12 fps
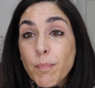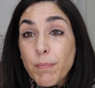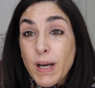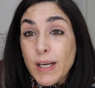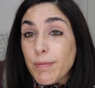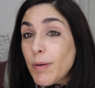
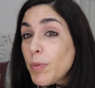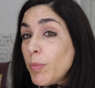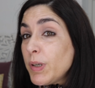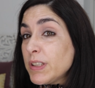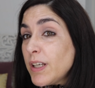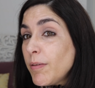Vale, vamos a
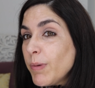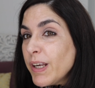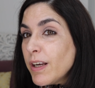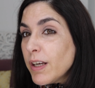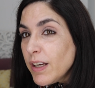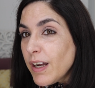pasar,
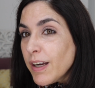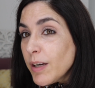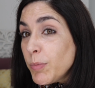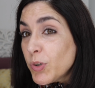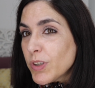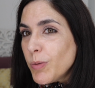ves que, hay que
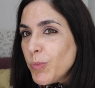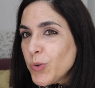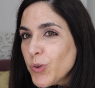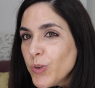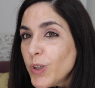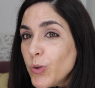aportar un
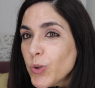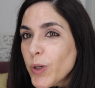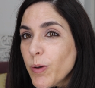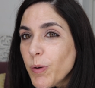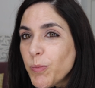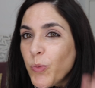montón de luz, se
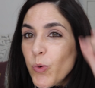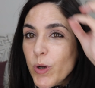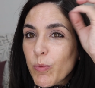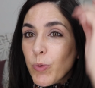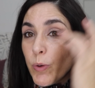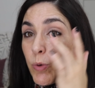ve muy
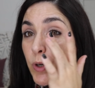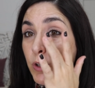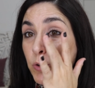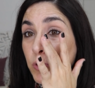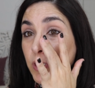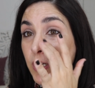muy
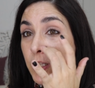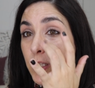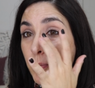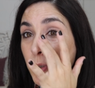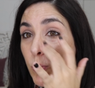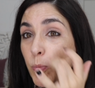bonito. Tiene
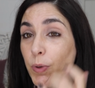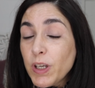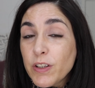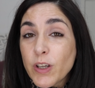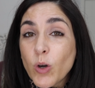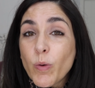también un
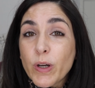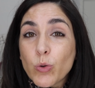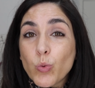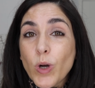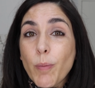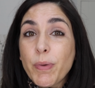pelín de
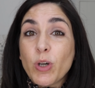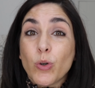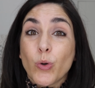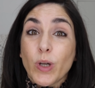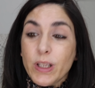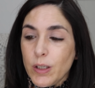cobertura, pero
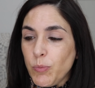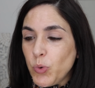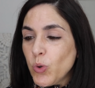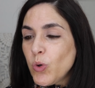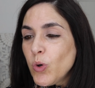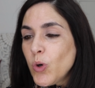no es
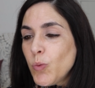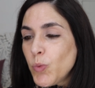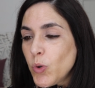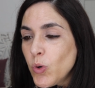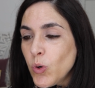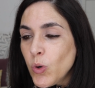tampoco
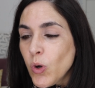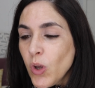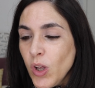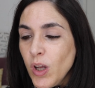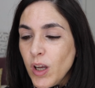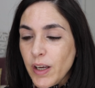como
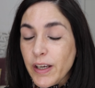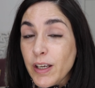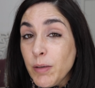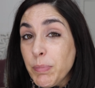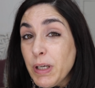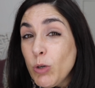
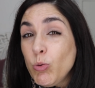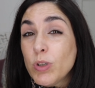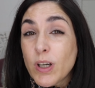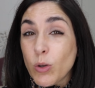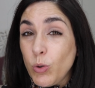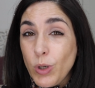eh, para
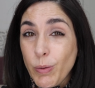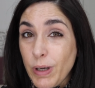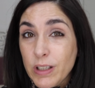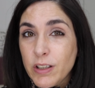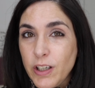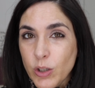usarlo de
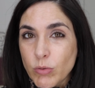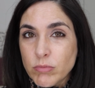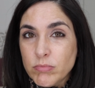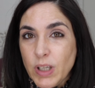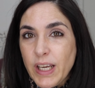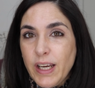base, no.
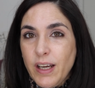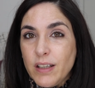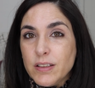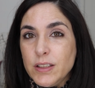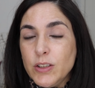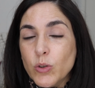Es
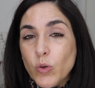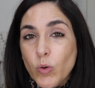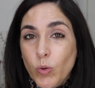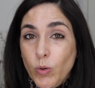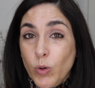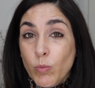así,
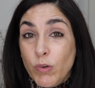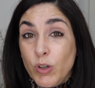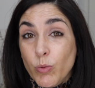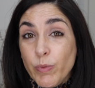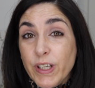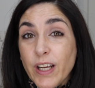o, como
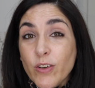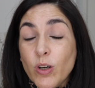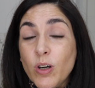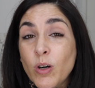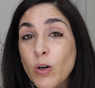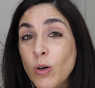
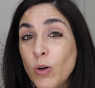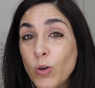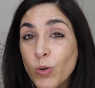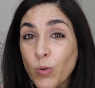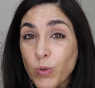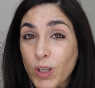
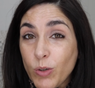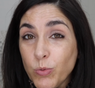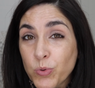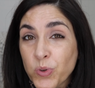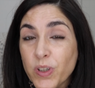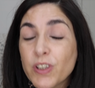iluminador, o dar
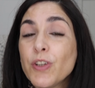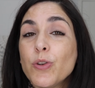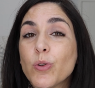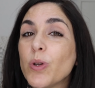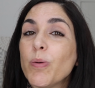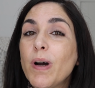un
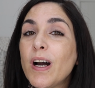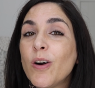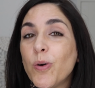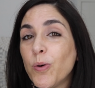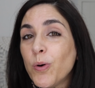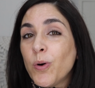toquecito
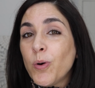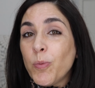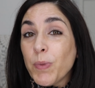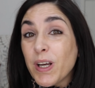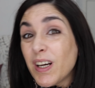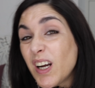debajo,
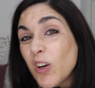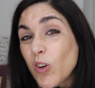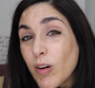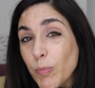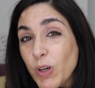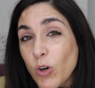mezclarlo a
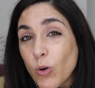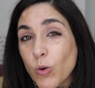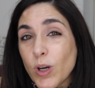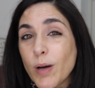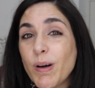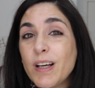lo mejor con
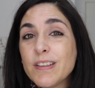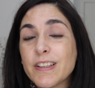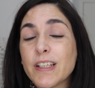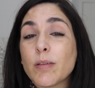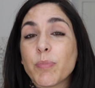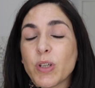la
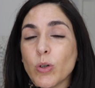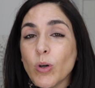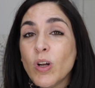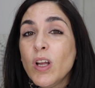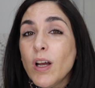base, pero